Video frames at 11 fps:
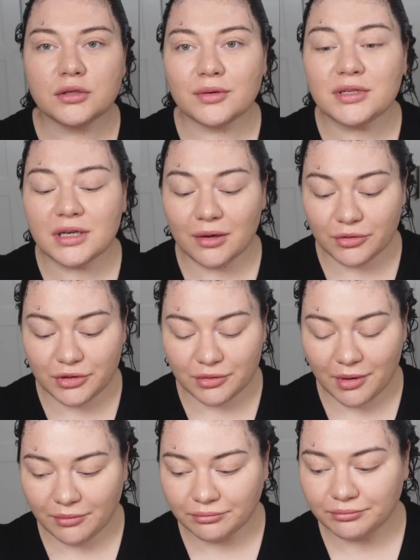Słuchajcie,
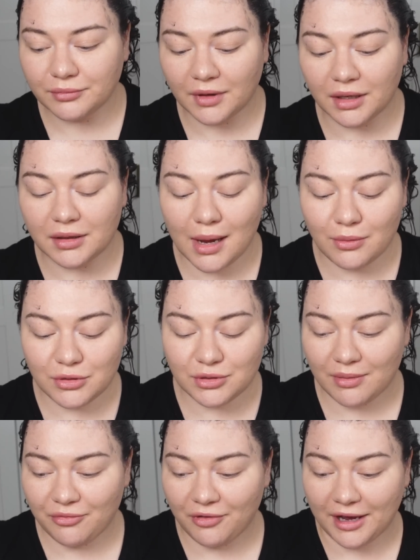nałożyłam.
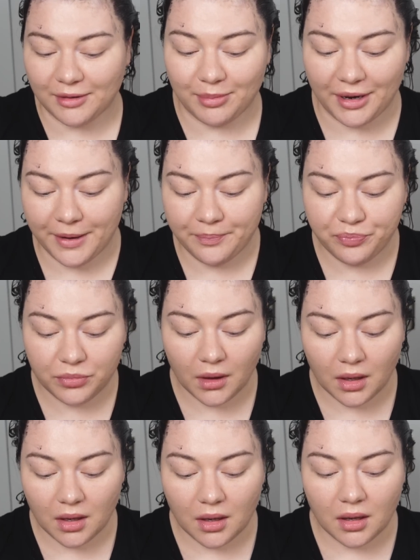Nałożyłam farbę.
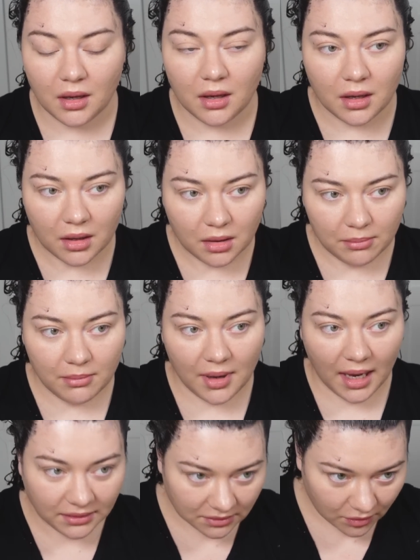
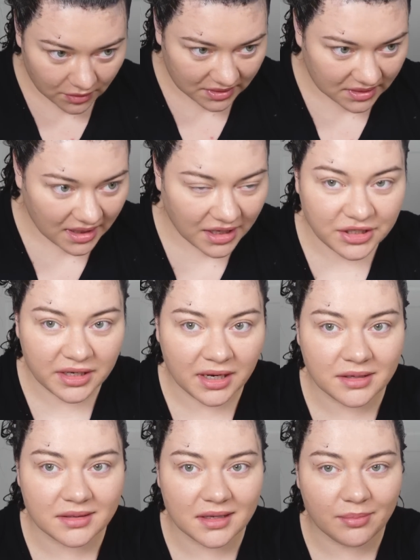Matko, strasznie
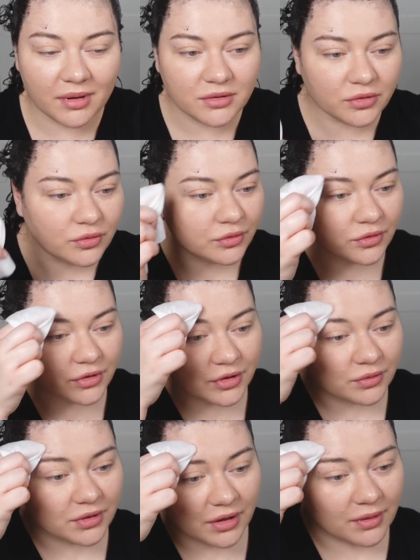gęsta, bardzo trudno
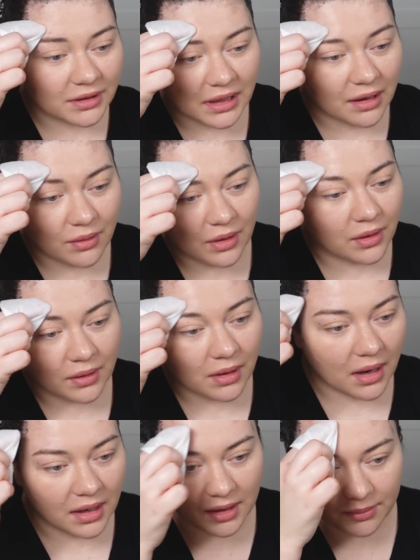się nakładało,
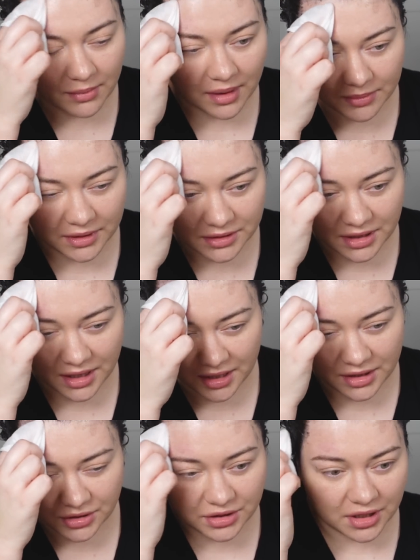ale mam
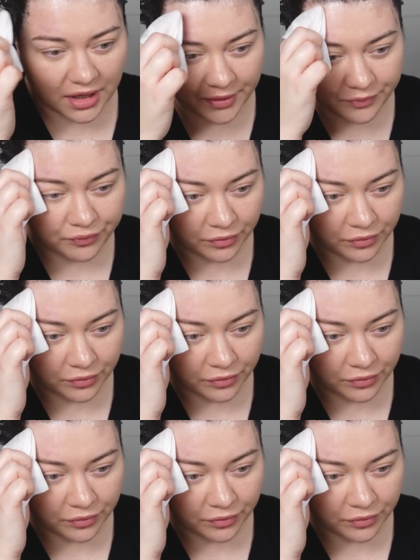nadzieję, że